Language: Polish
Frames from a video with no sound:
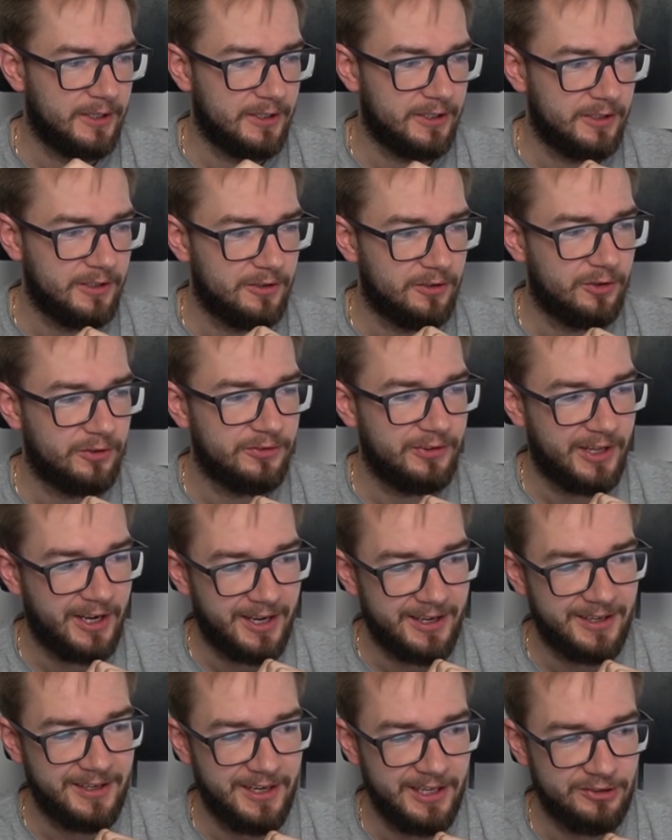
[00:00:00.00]
I no za
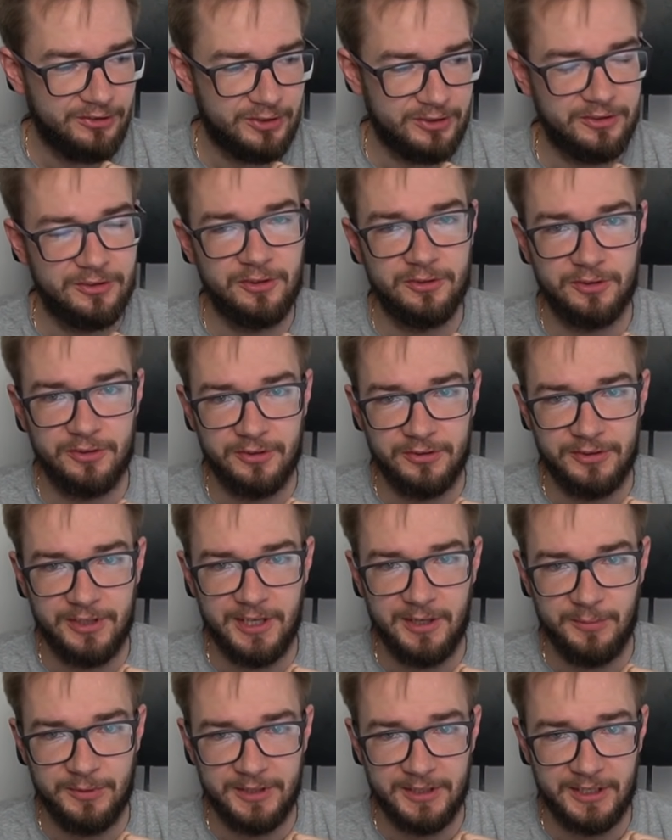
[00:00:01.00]
rank Legend, no to
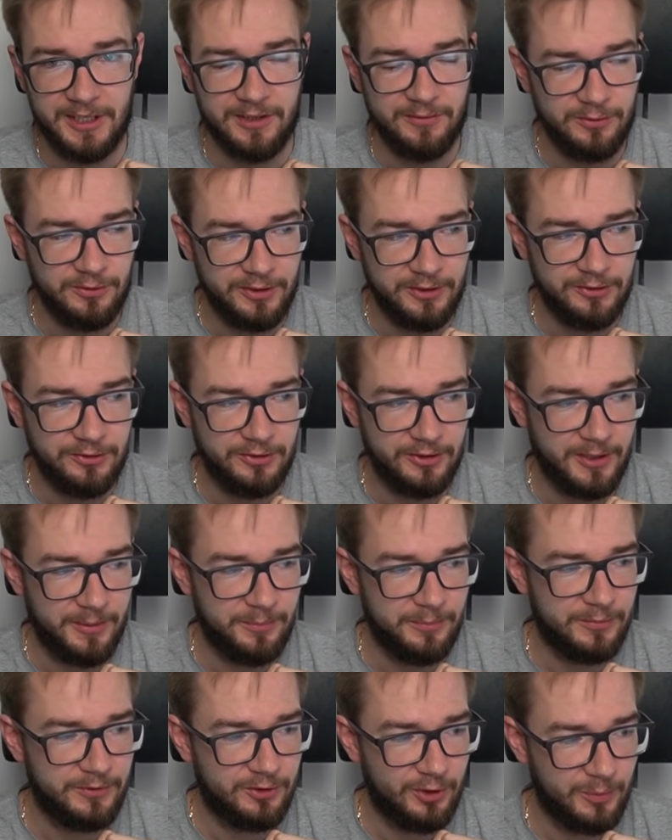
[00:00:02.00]
dostajemy, tak jak
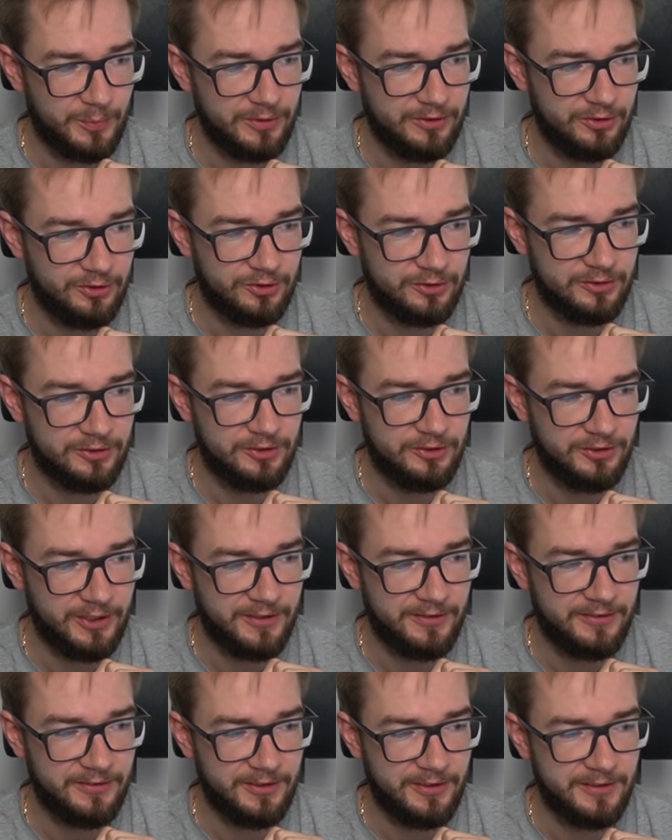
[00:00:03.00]
widzieliście, 150
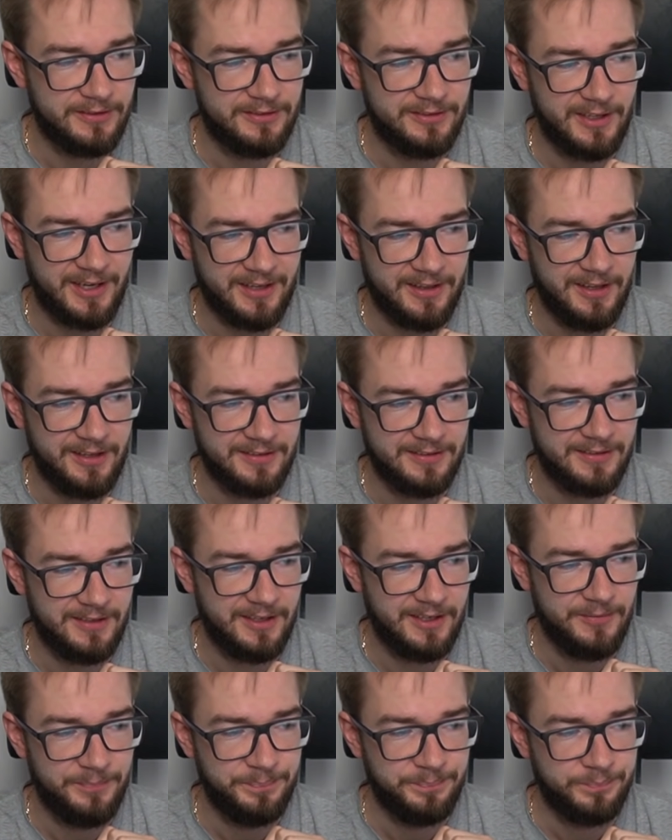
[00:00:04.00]
tysięcy
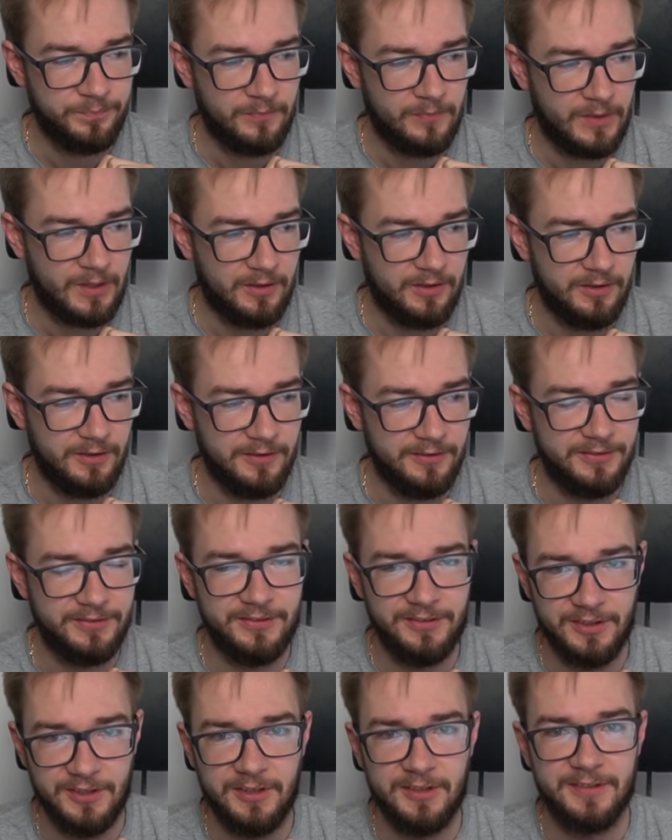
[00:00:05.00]
Stardusta e,
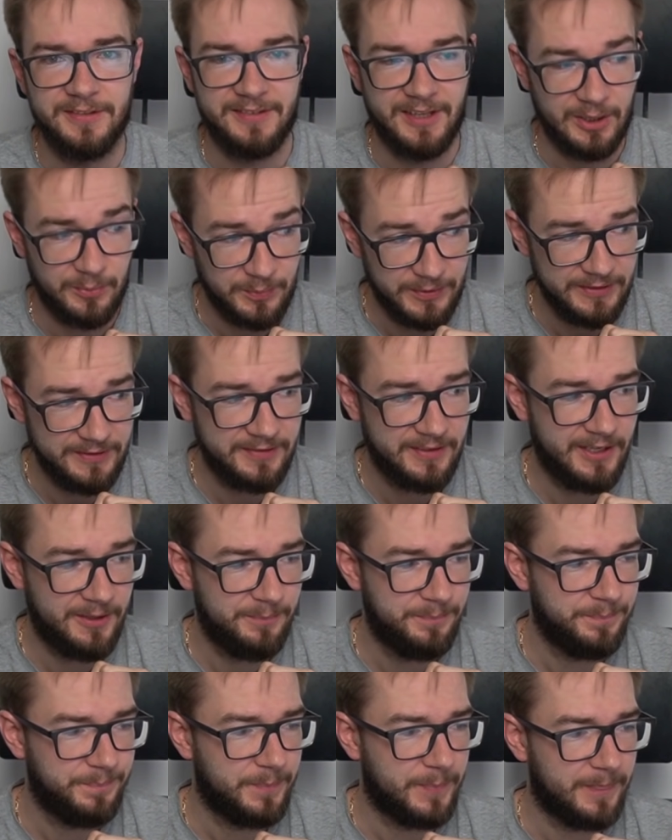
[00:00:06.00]
z Starpisem.